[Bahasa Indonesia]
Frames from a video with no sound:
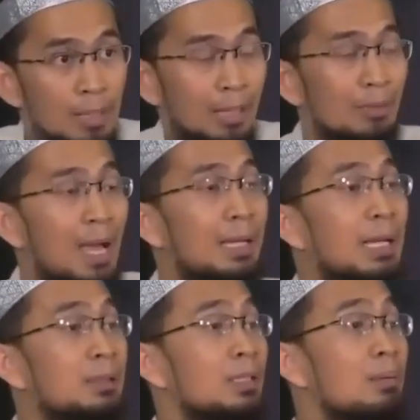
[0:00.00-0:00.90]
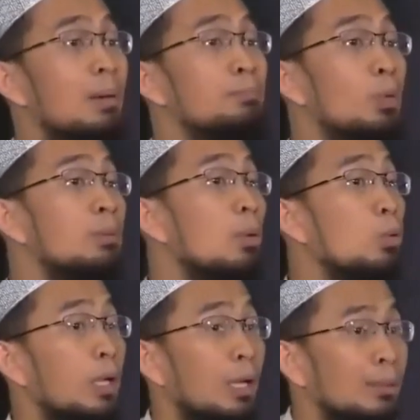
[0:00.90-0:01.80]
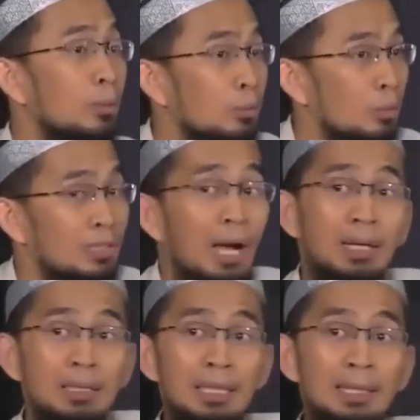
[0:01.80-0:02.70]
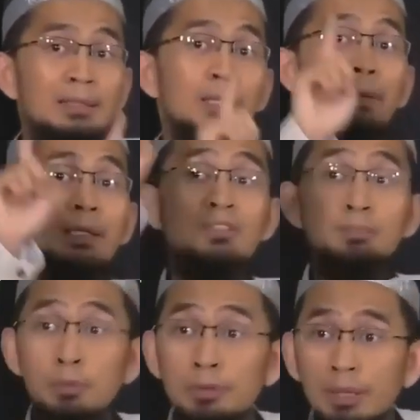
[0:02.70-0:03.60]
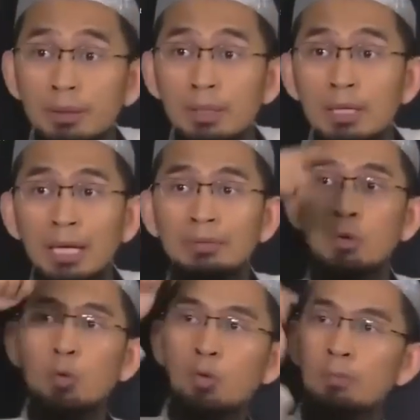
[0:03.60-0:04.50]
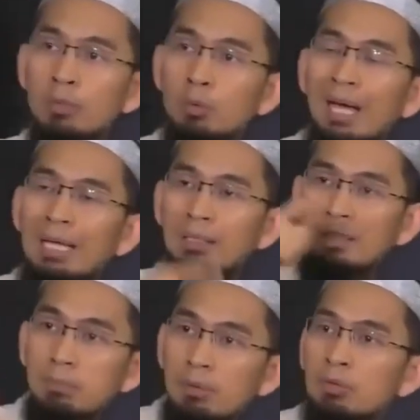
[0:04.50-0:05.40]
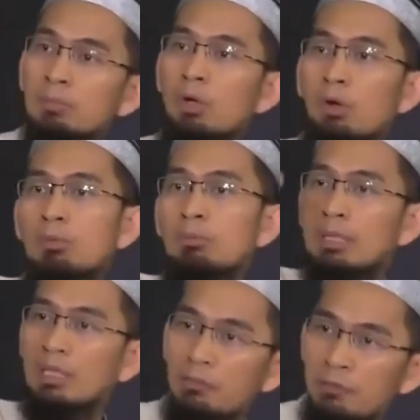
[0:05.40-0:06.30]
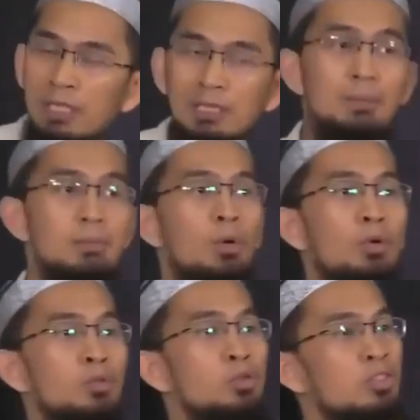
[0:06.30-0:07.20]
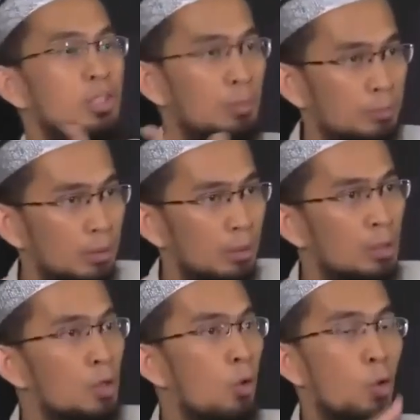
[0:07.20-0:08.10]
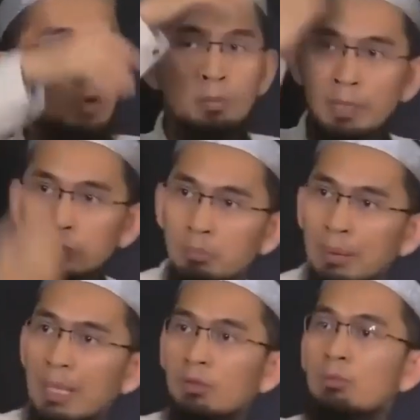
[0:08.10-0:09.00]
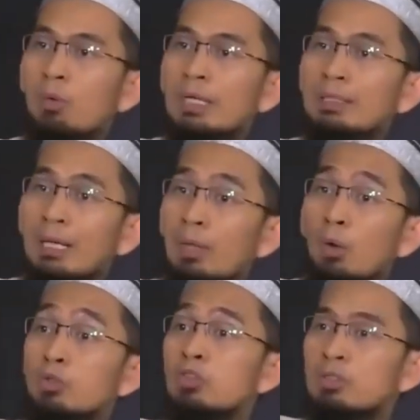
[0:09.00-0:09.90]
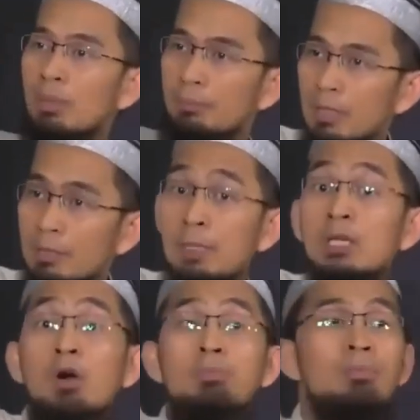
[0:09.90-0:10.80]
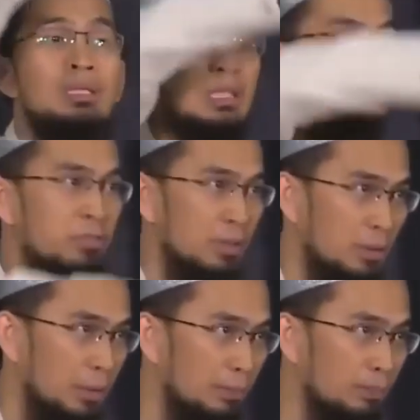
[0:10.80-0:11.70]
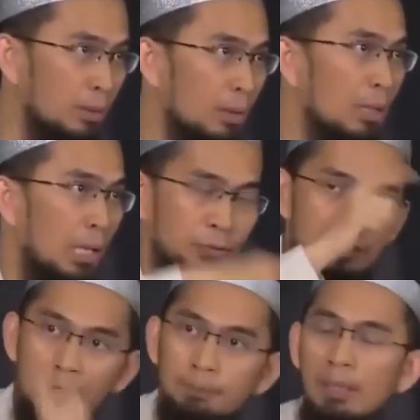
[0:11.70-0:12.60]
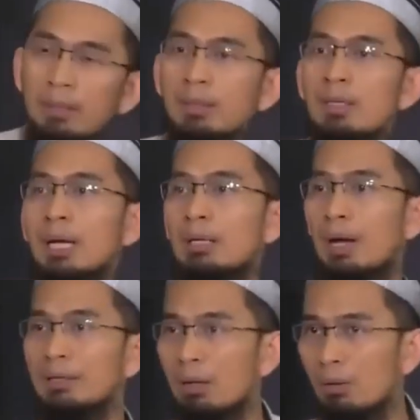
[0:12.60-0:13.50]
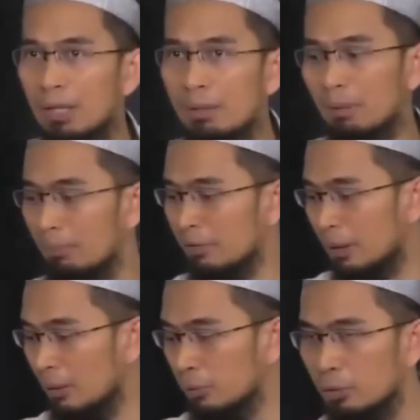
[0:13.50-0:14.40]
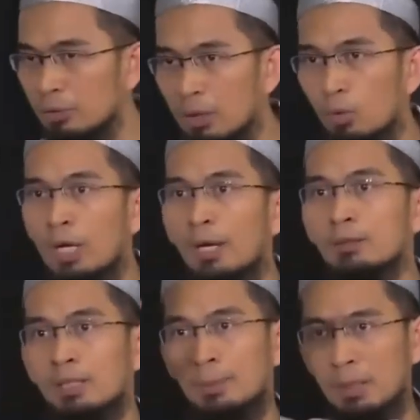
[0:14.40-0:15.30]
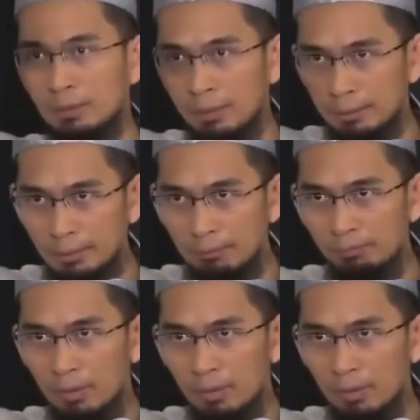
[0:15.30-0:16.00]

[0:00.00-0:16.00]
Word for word: karena ada ketidakmampuan menggunakan lutut. Jangan dilihat kepada sepuhnya. Karena hukum itu al lafzi la khususis sababi. Hukum itu berlaku bukan karena khusus sebabnya tapi keumuman lafadznya. Artinya apa? Kalau ada orang bermasalah lututnya gunakan telapak tangan dia.